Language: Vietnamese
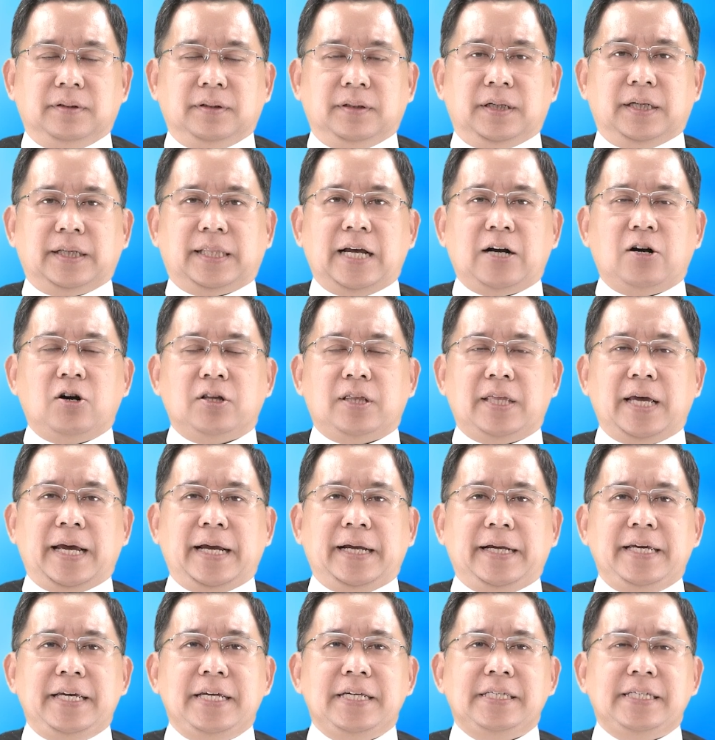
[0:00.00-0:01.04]
người ta có
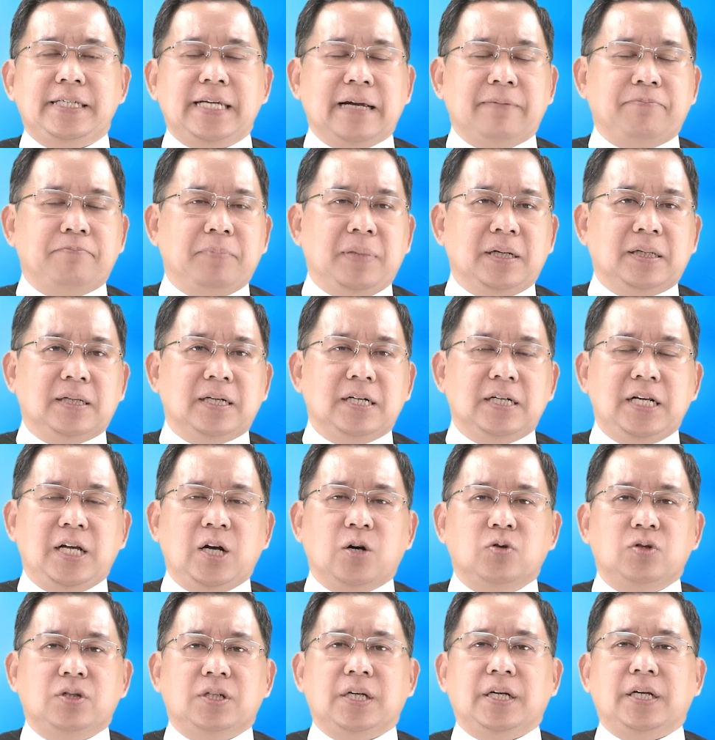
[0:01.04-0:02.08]
thể ghi chép bất cứ
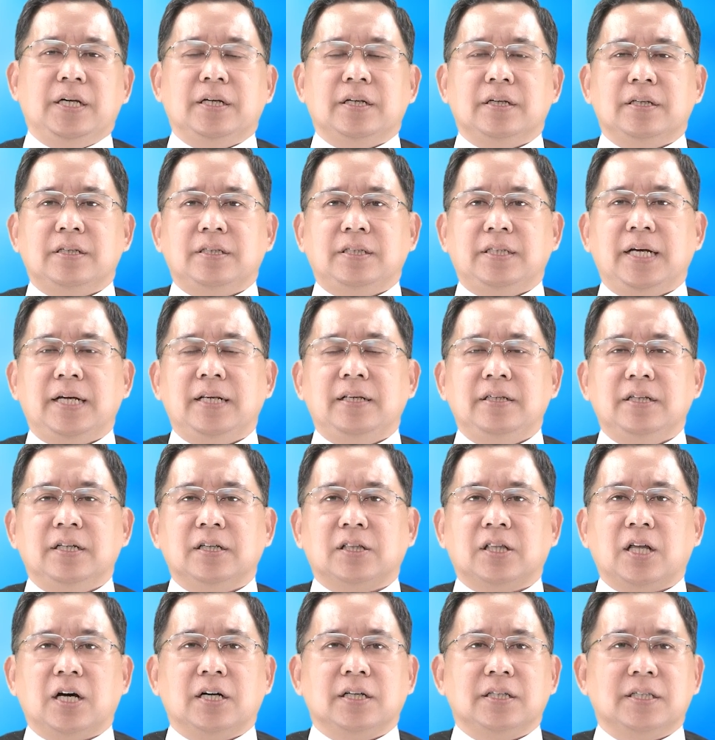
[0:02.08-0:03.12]
điều gì trên những
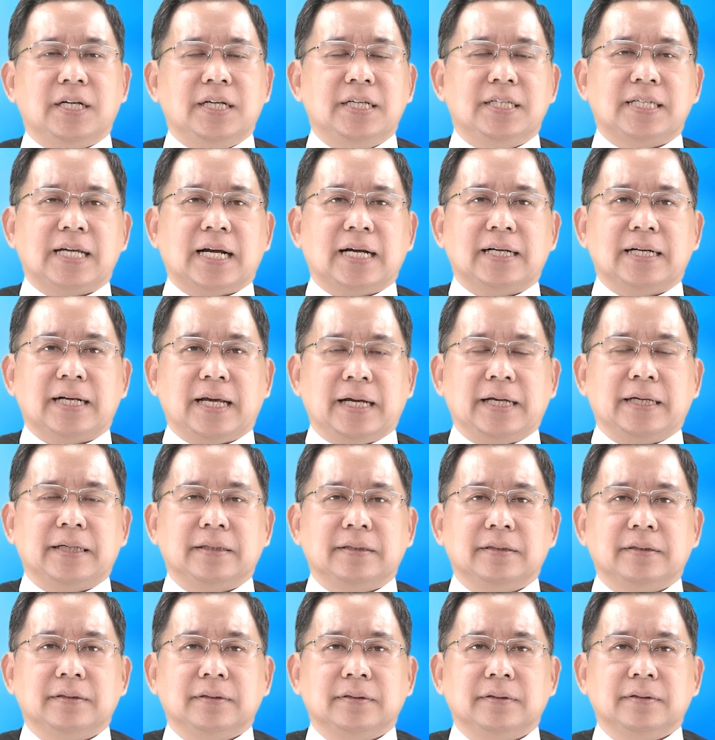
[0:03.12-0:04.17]
tờ giấy trắng này
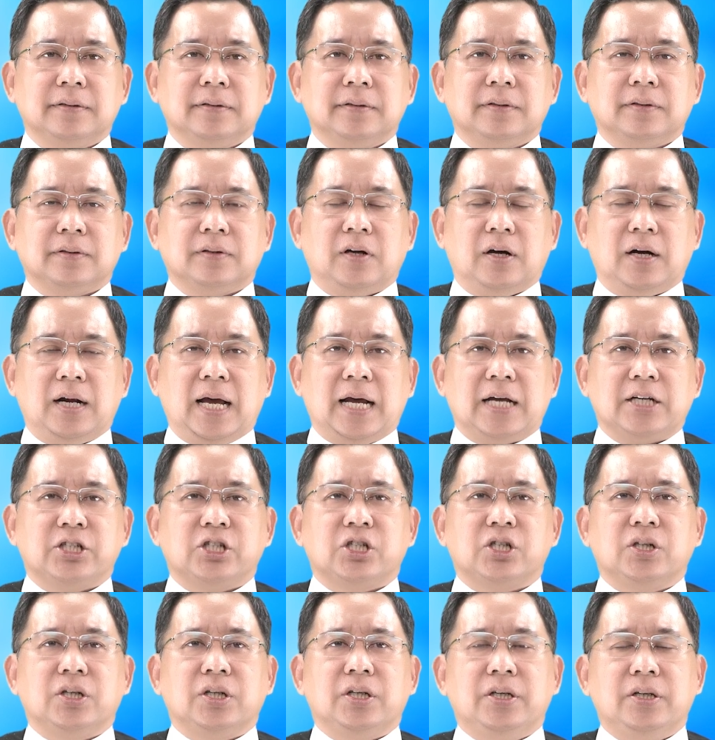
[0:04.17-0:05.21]
đó là
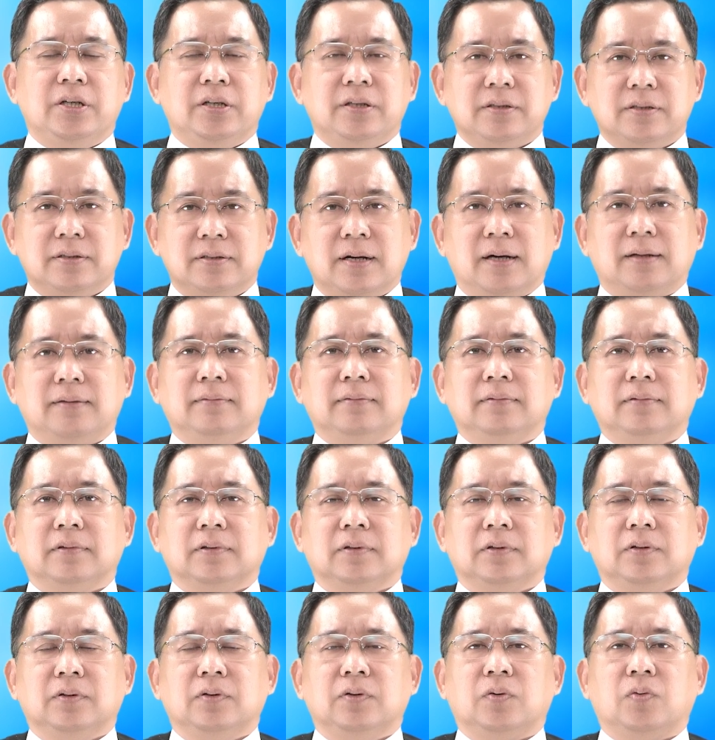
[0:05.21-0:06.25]
sự hướng dẫn
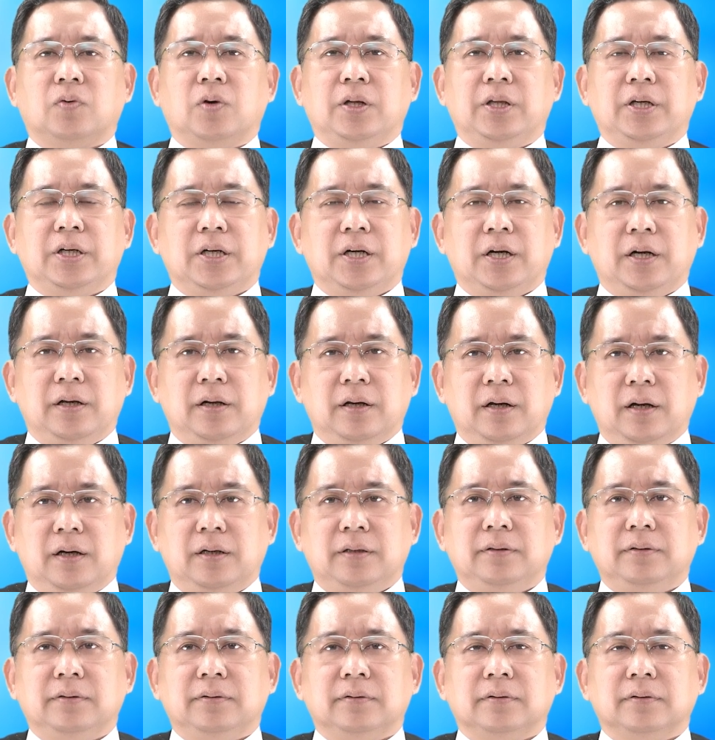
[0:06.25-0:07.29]
của những người
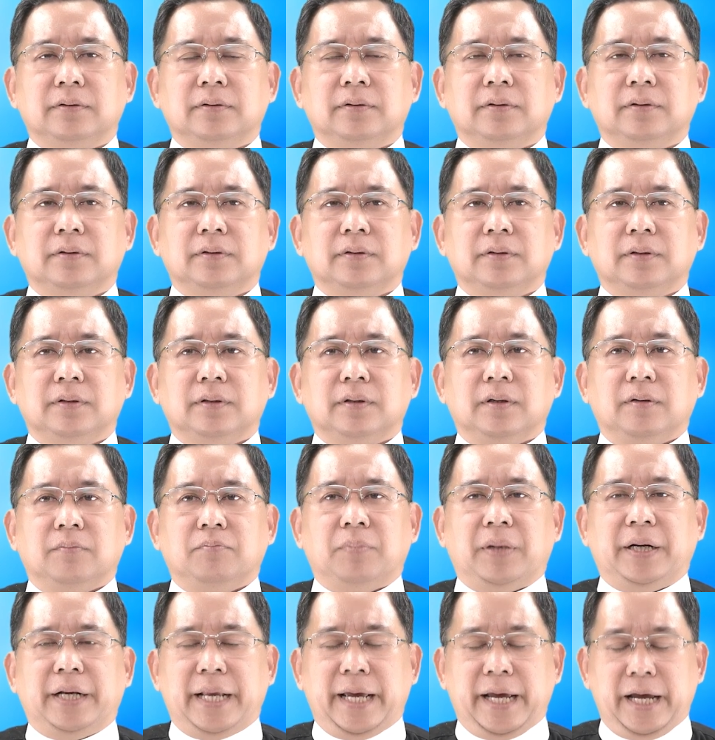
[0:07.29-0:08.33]
lớn
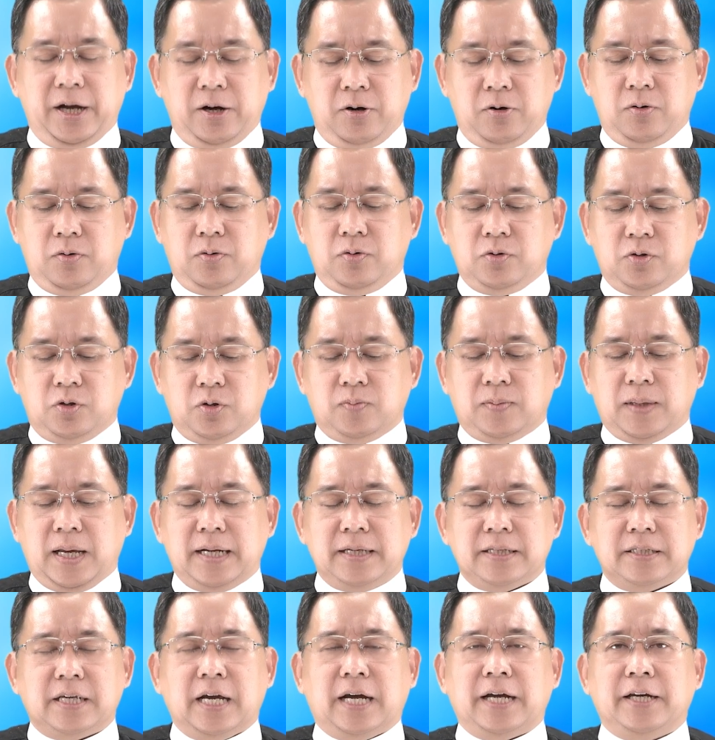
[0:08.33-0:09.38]
mà nếu chúng ta
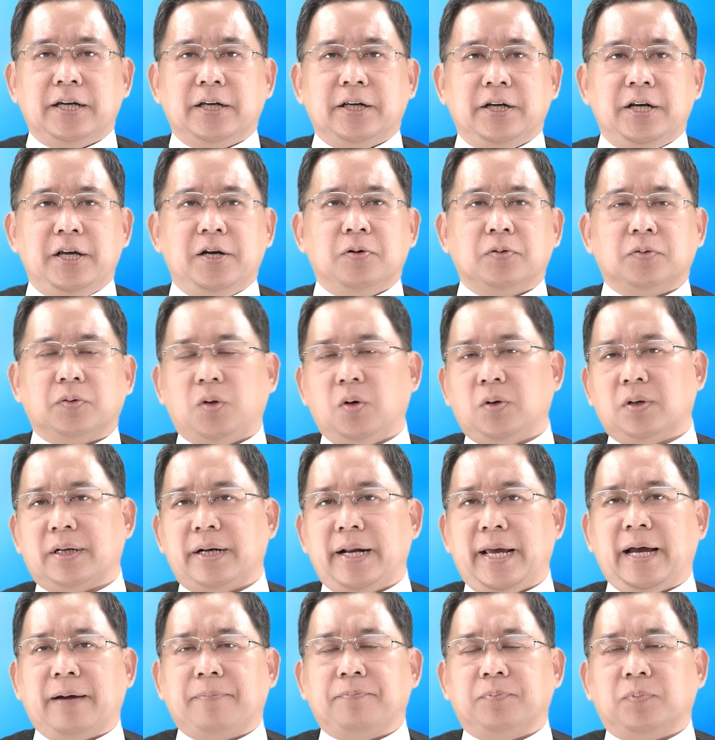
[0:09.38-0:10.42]
dạy điều tốt
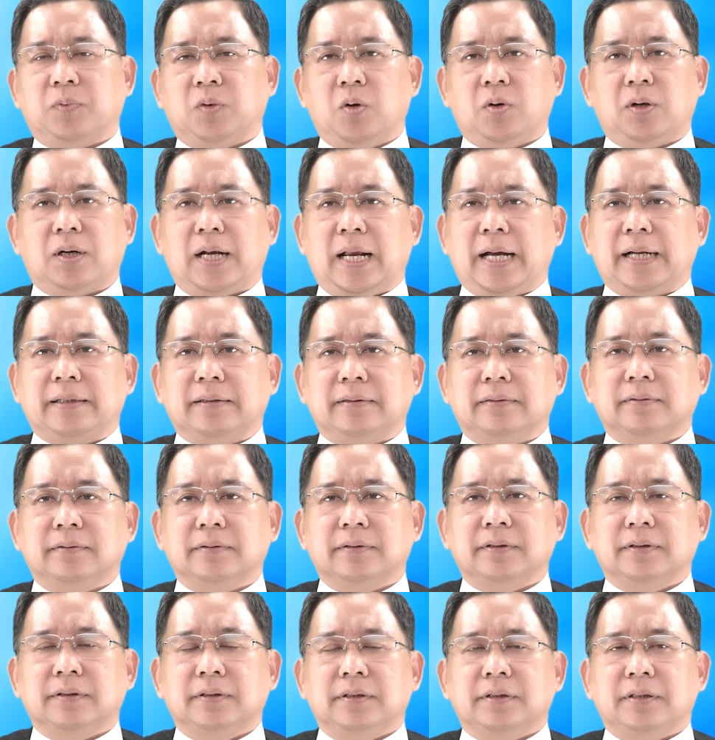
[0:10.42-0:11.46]
đẹp tốt lành
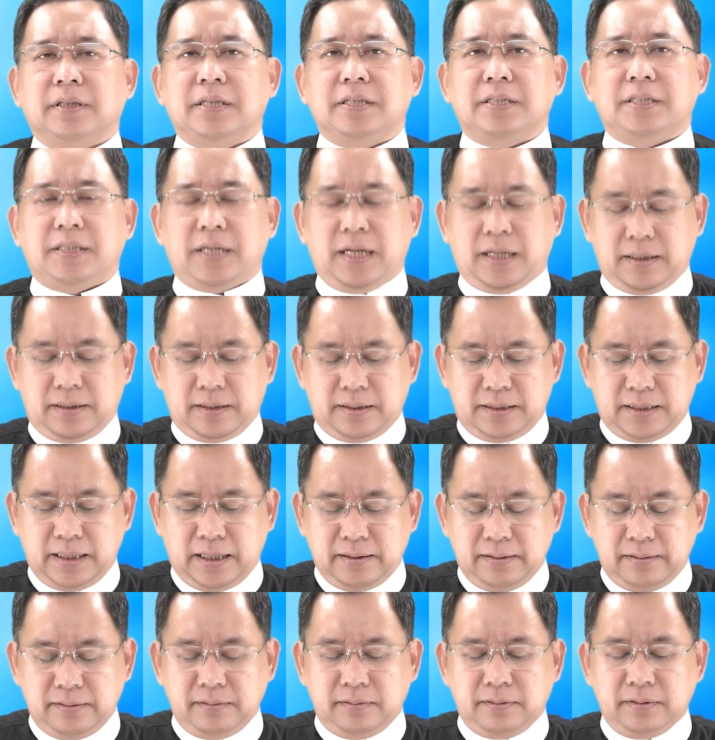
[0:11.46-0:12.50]
thì chắc
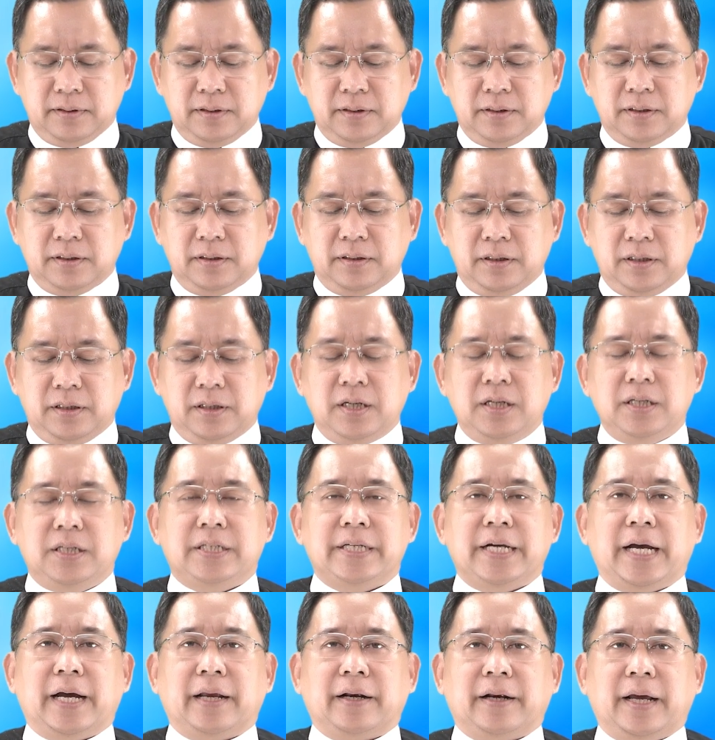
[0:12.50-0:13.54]
chắn những đứa
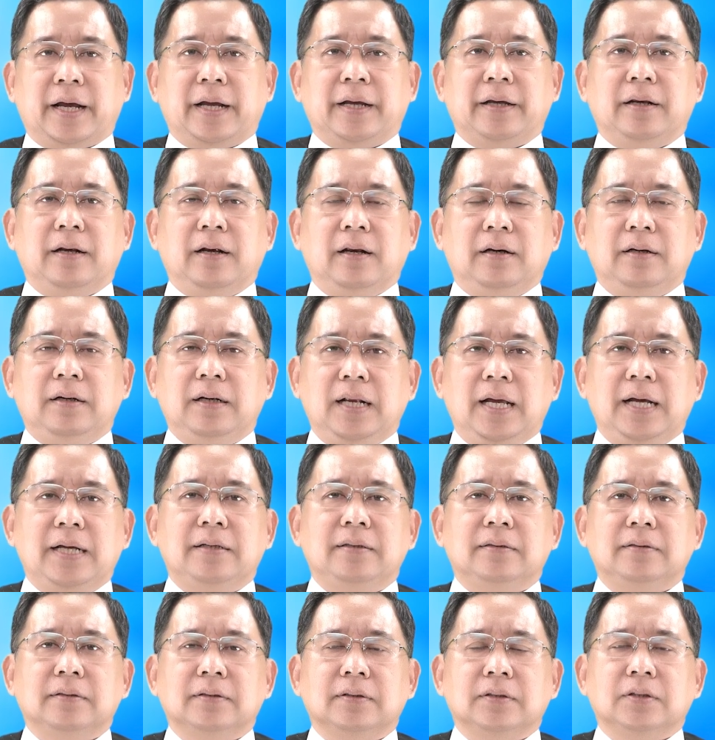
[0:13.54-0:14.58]
trẻ này lớn
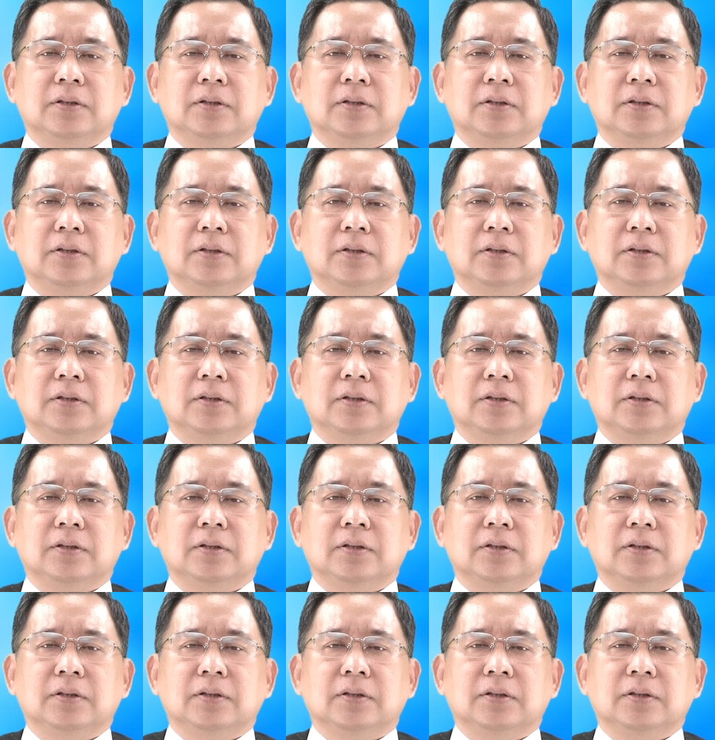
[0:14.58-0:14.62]
lên